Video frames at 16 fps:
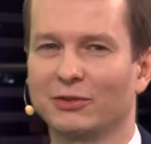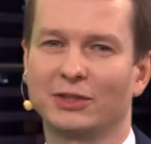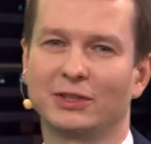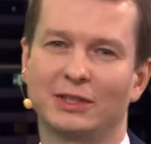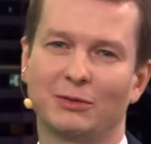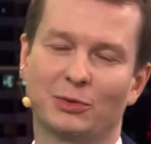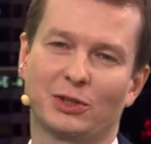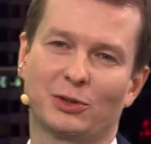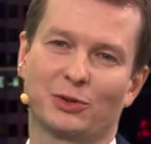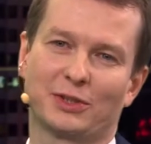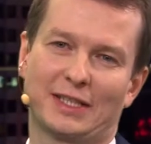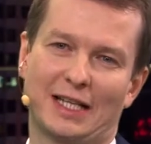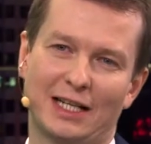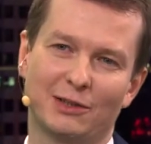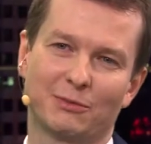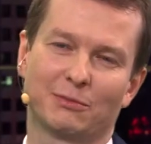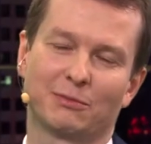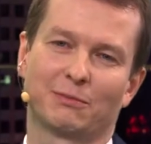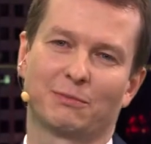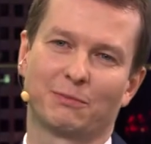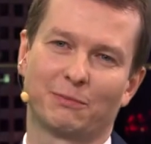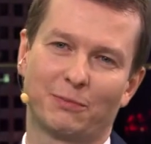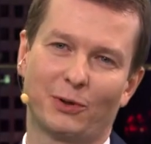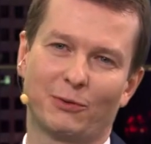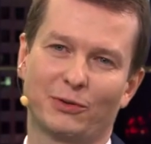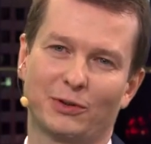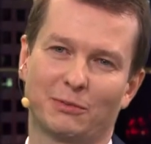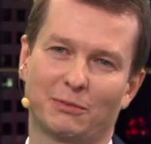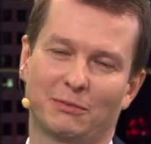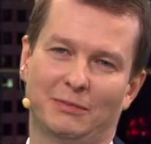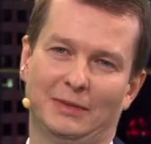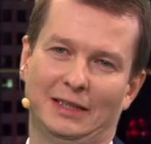wszystkim, że już zanim
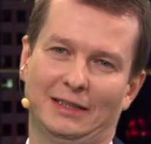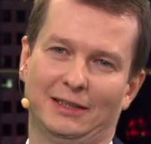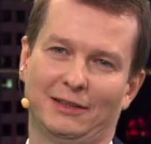powiem,